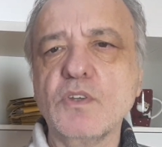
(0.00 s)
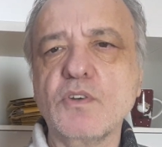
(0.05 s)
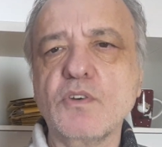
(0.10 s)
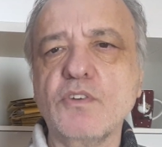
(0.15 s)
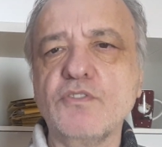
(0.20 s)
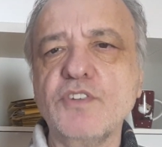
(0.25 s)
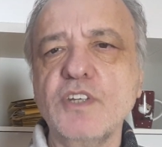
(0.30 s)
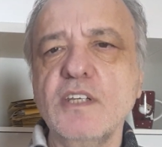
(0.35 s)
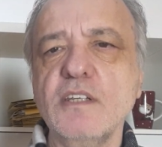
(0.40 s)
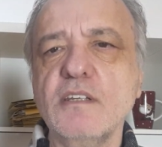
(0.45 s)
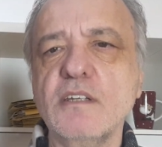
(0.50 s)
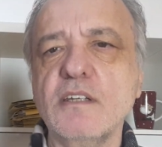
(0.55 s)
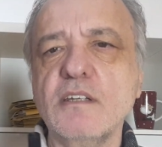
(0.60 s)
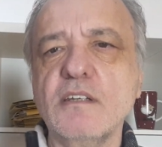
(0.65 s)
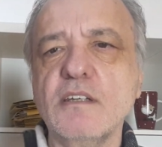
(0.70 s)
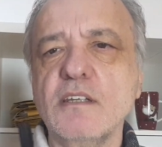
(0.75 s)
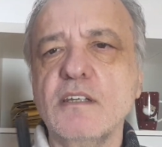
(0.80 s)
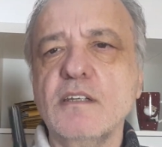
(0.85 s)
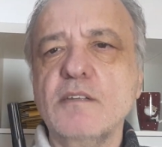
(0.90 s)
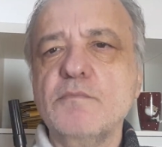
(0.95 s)
così
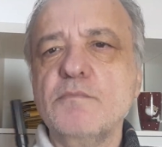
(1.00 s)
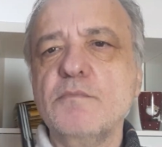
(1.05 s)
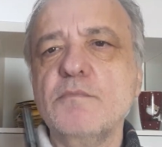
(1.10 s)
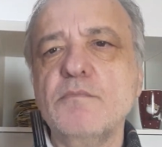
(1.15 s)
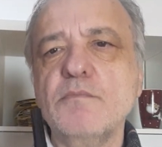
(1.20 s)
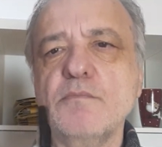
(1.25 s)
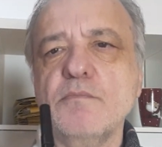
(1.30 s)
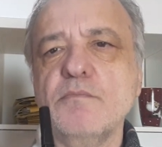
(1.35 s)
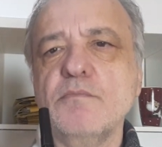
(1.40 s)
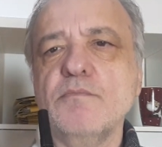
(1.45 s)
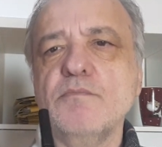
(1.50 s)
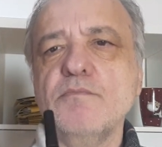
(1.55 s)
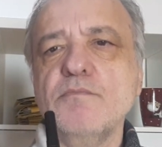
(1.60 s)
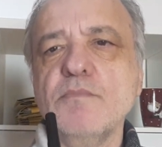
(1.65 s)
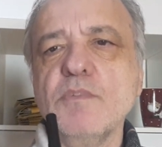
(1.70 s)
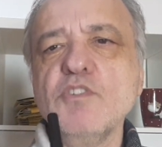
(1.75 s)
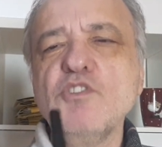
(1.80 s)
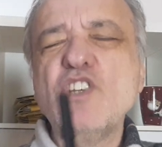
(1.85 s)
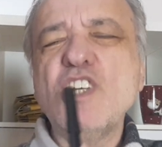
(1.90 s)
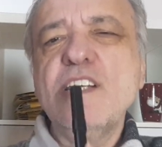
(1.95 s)
eh,
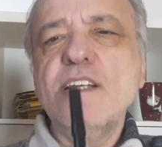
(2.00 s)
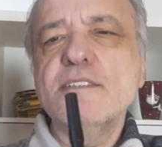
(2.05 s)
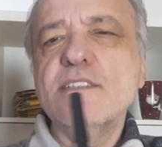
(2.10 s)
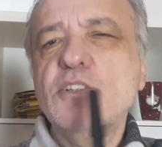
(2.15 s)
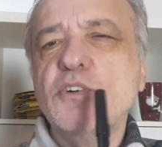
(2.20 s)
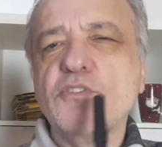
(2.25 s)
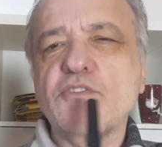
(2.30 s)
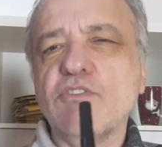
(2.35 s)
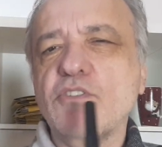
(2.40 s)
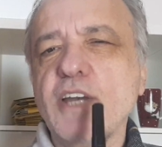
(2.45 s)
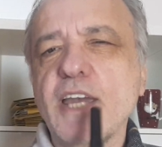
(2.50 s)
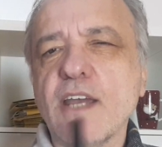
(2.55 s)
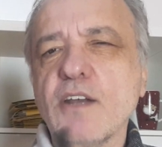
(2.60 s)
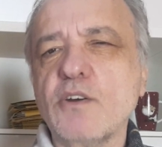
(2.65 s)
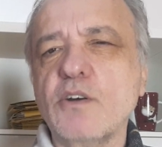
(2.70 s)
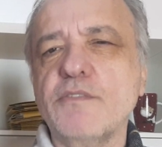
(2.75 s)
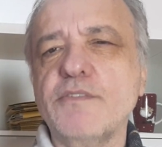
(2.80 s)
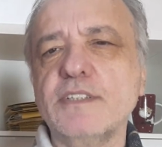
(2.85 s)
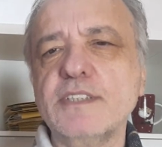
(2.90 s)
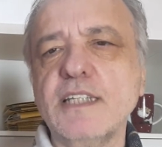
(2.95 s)
generoso,
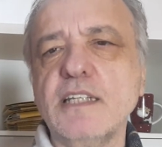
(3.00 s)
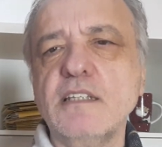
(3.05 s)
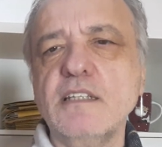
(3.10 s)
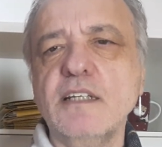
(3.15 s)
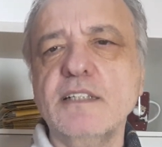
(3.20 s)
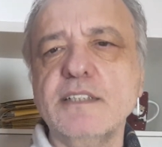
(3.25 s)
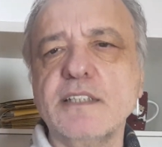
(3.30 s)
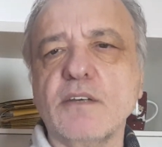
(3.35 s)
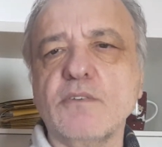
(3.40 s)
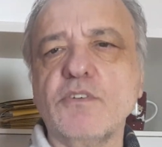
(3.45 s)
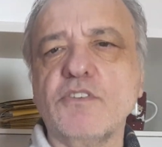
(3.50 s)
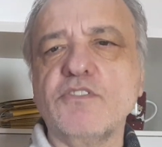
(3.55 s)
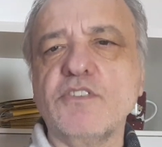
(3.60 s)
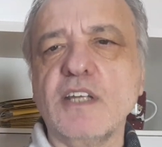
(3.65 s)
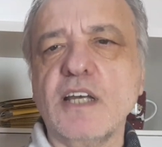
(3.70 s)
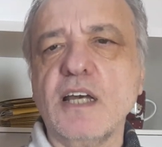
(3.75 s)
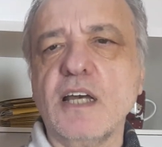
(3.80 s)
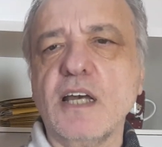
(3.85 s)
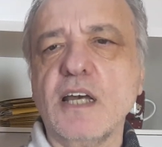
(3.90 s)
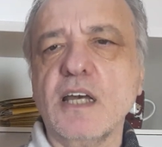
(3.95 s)
ecco, vorrei dire
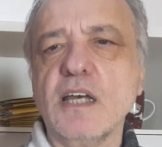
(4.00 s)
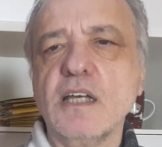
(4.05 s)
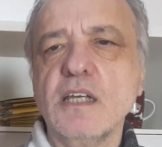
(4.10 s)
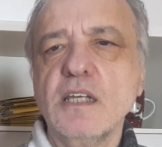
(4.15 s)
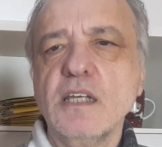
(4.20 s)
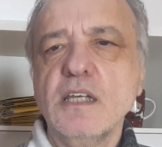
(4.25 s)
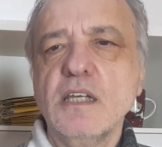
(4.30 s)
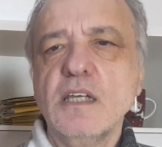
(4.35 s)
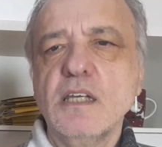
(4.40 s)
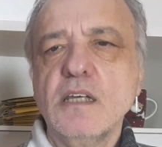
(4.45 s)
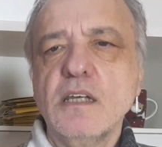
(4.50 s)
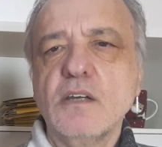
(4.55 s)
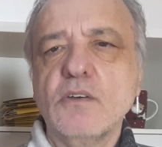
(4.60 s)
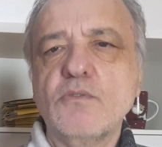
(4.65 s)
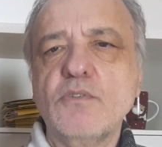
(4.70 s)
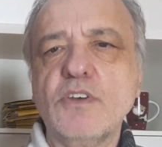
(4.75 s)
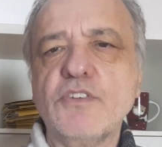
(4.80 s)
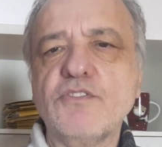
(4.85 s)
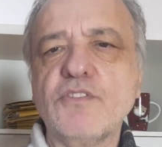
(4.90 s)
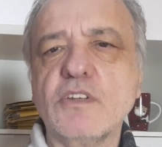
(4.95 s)
questa,
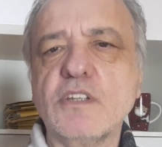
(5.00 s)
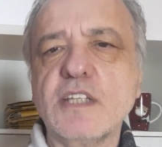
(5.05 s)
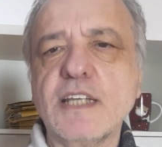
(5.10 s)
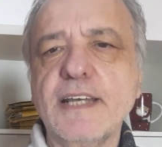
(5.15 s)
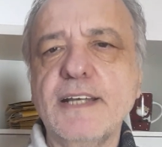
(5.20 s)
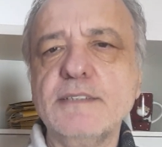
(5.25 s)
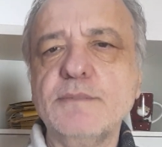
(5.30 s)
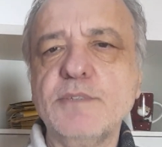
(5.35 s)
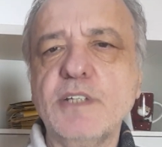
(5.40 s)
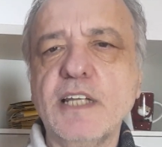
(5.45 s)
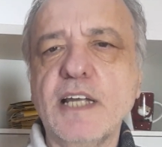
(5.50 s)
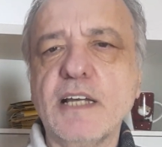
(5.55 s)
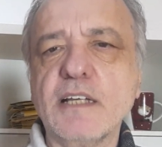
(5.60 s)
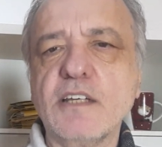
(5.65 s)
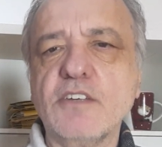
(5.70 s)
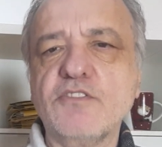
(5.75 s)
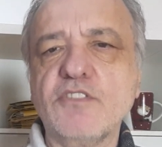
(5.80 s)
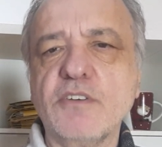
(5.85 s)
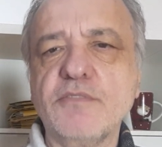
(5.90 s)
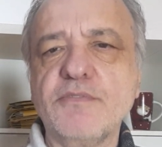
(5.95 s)
questo termine,
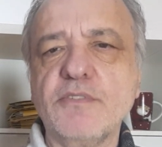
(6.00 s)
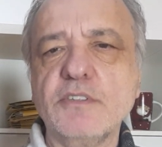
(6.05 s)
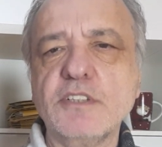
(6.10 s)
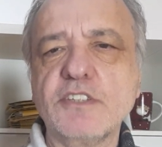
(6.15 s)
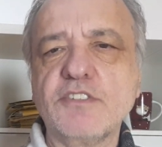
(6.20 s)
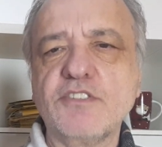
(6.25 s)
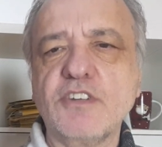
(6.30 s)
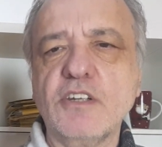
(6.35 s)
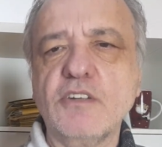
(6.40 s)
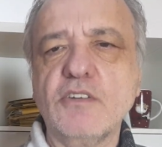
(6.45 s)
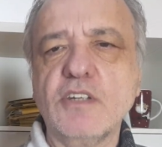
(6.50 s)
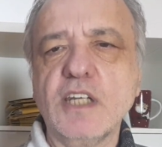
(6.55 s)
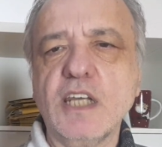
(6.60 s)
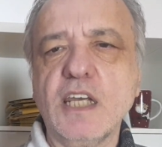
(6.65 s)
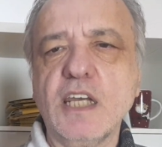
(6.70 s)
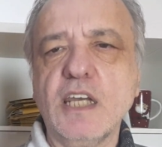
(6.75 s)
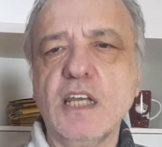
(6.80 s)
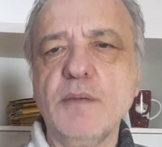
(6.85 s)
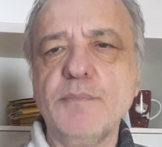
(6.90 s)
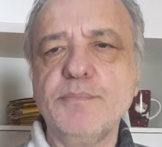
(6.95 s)
anche se forse non è
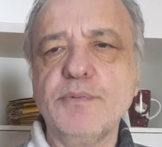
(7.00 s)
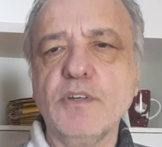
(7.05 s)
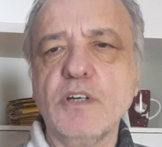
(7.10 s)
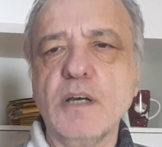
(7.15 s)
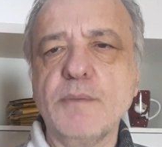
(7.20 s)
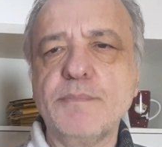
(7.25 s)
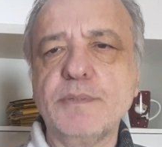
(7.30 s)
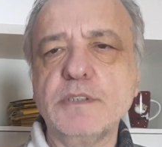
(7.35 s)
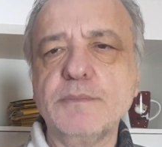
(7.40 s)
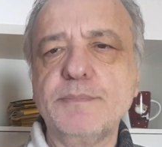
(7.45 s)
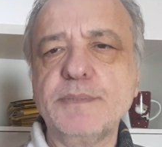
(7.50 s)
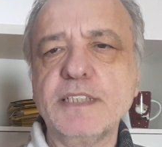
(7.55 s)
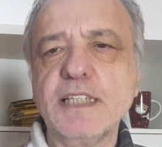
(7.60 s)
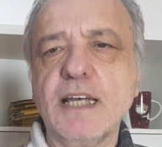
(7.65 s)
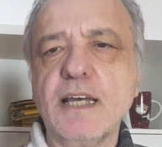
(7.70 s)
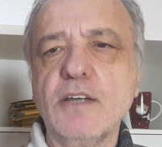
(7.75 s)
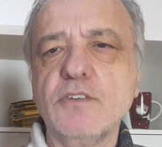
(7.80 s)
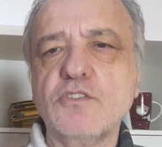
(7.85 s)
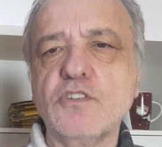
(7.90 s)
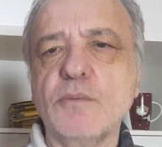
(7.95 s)
il più
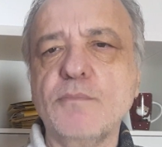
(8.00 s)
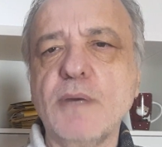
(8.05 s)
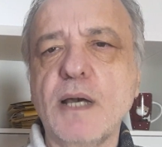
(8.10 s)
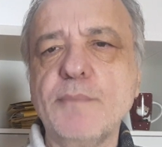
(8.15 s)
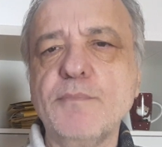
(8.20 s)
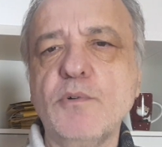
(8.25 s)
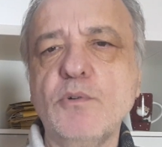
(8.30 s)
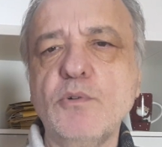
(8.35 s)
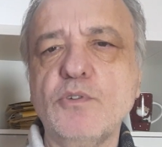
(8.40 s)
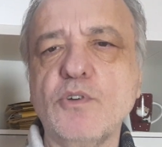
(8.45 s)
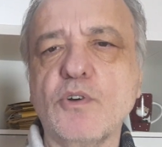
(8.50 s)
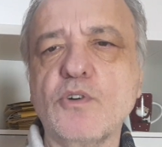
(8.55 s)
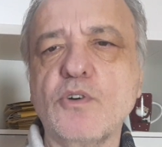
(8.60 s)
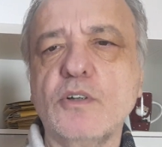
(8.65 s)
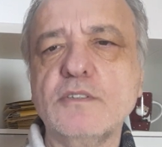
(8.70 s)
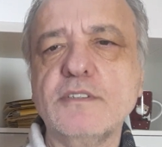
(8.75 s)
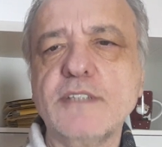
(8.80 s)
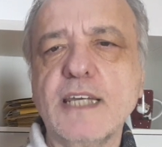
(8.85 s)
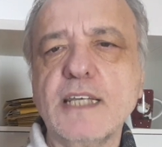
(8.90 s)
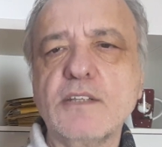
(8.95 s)
appropriato, ma molto
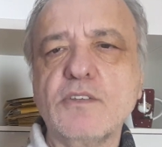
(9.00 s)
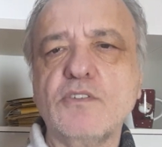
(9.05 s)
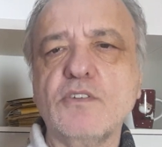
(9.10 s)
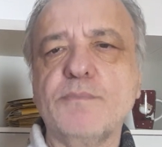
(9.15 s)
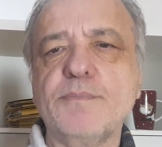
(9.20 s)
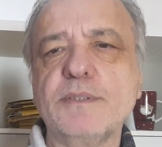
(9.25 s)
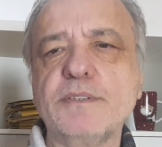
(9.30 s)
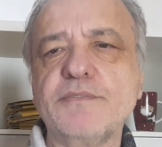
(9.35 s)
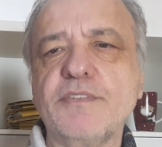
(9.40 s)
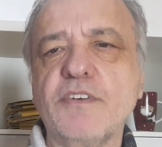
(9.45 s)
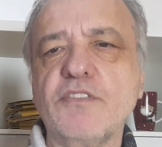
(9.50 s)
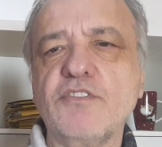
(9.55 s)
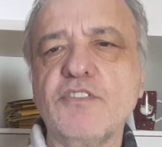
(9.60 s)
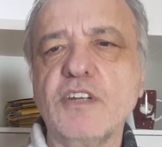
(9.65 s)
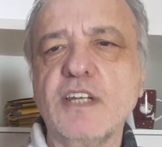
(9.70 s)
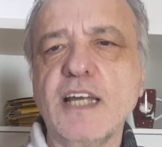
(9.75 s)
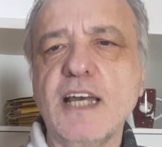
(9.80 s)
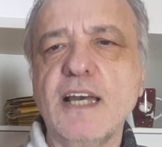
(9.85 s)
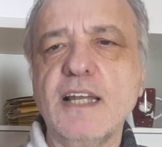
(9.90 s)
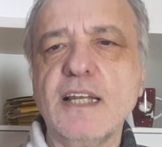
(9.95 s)
corretto,
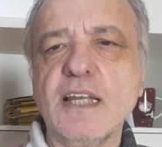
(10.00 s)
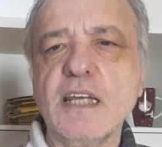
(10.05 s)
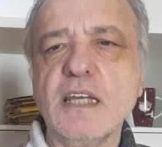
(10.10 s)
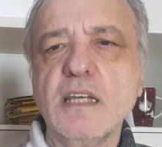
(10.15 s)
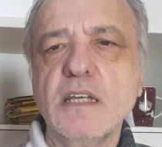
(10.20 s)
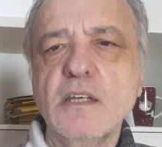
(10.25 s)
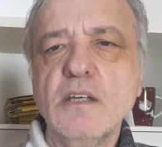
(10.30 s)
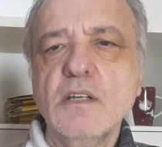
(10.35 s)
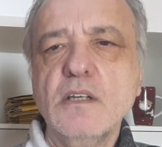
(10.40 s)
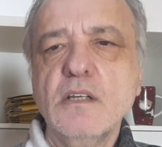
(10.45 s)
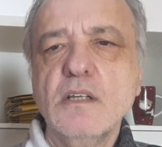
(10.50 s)
professionale,